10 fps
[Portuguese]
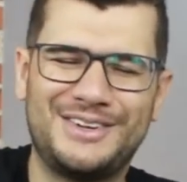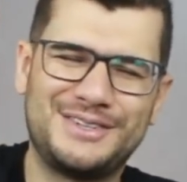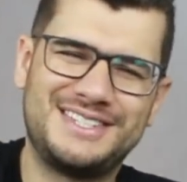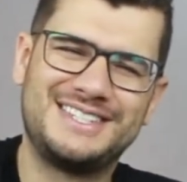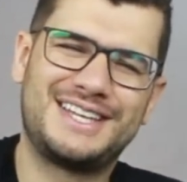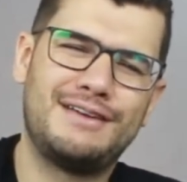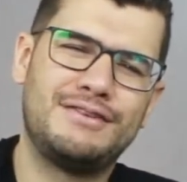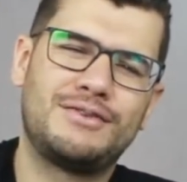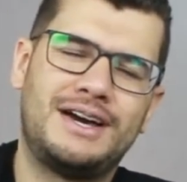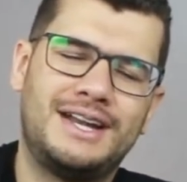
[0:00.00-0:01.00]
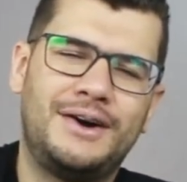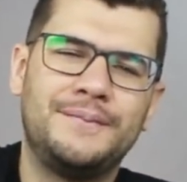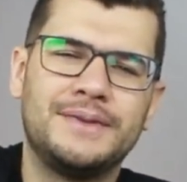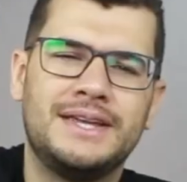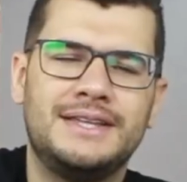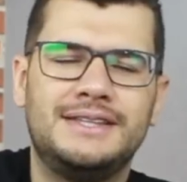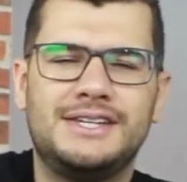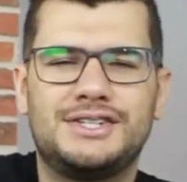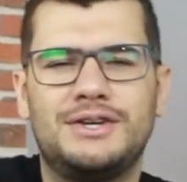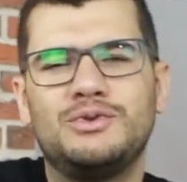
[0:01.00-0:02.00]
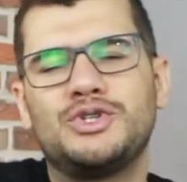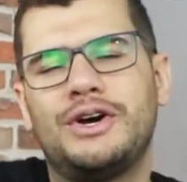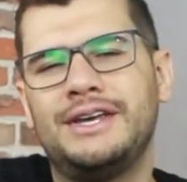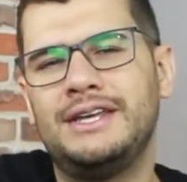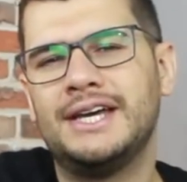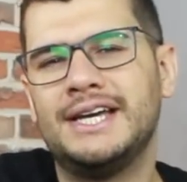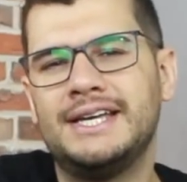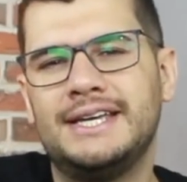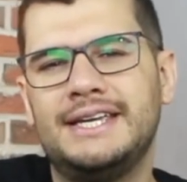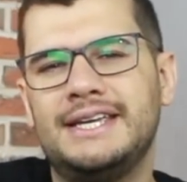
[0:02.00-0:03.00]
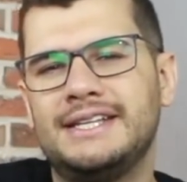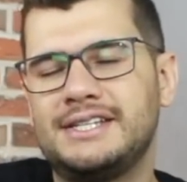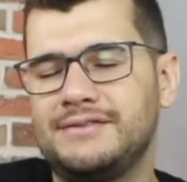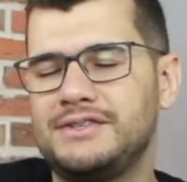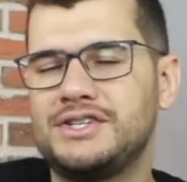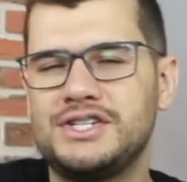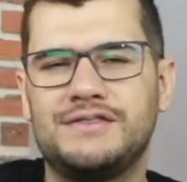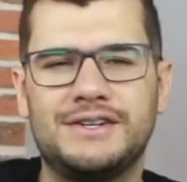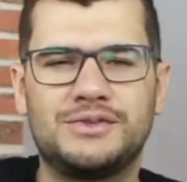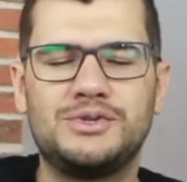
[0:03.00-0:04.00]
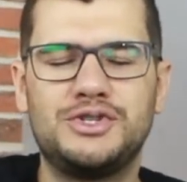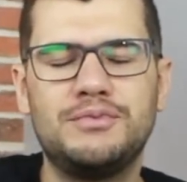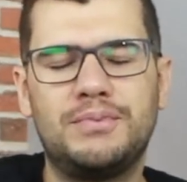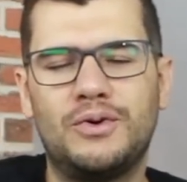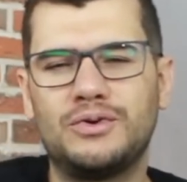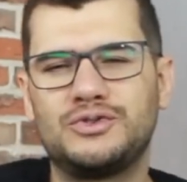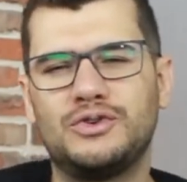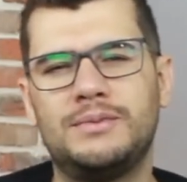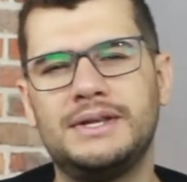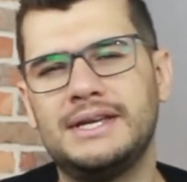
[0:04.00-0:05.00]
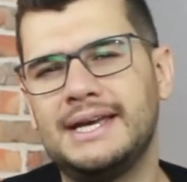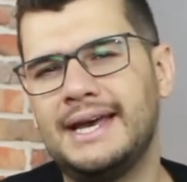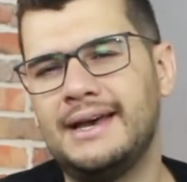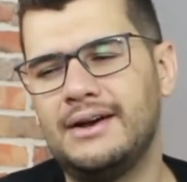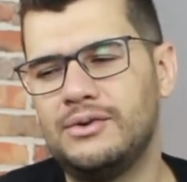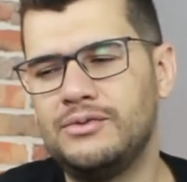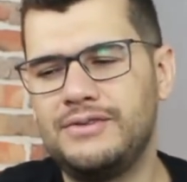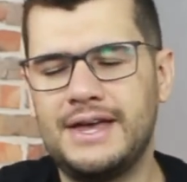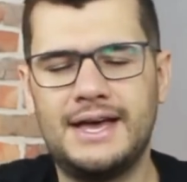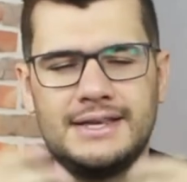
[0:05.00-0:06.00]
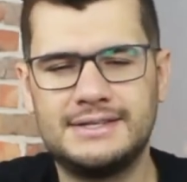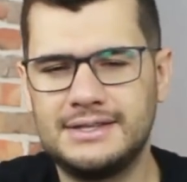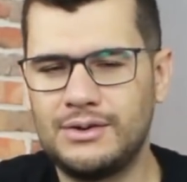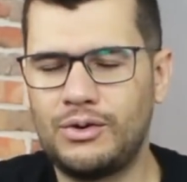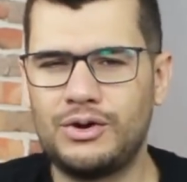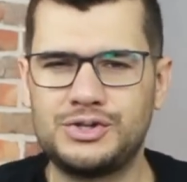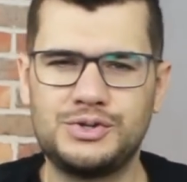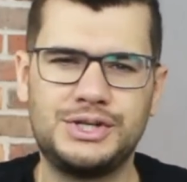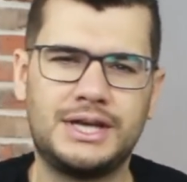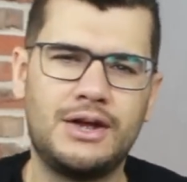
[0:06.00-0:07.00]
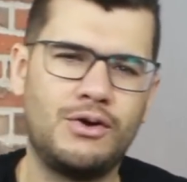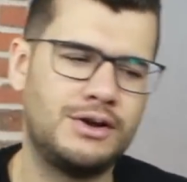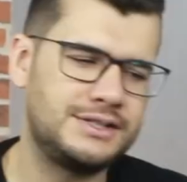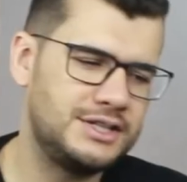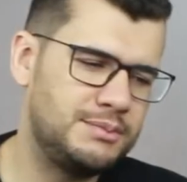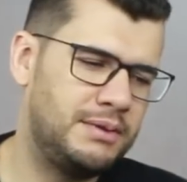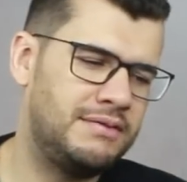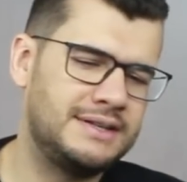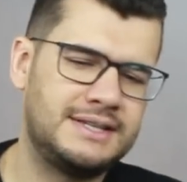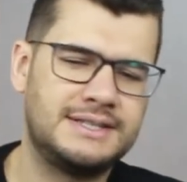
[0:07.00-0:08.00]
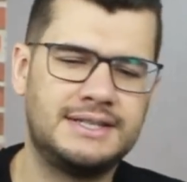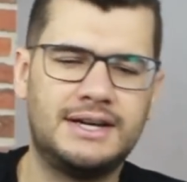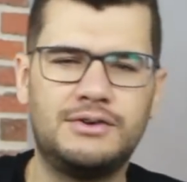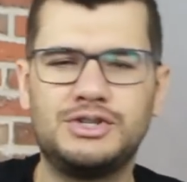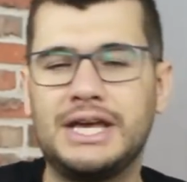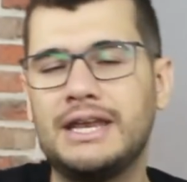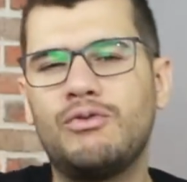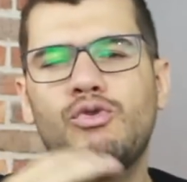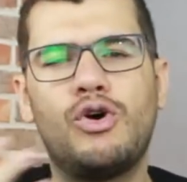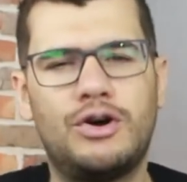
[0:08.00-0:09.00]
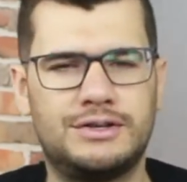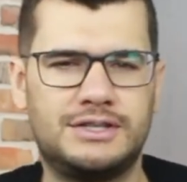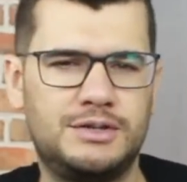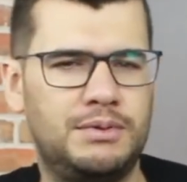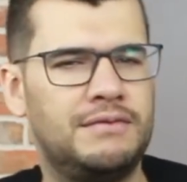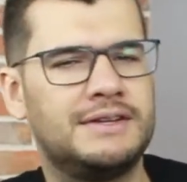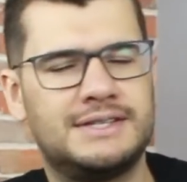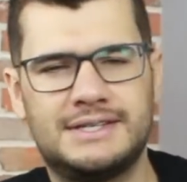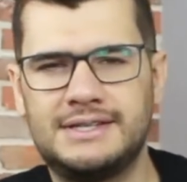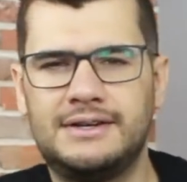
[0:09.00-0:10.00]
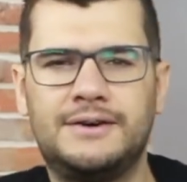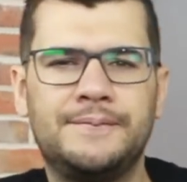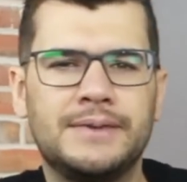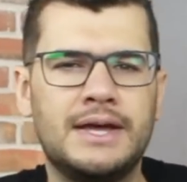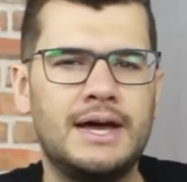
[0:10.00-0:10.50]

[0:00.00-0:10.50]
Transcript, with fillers: então se inscreve aí no canal, deixa aí um joinha e nesse vídeo a gente vai discutir um pouco sobre é, o viés ideológico de quem gosta de privatização, de quem não gosta de privatização.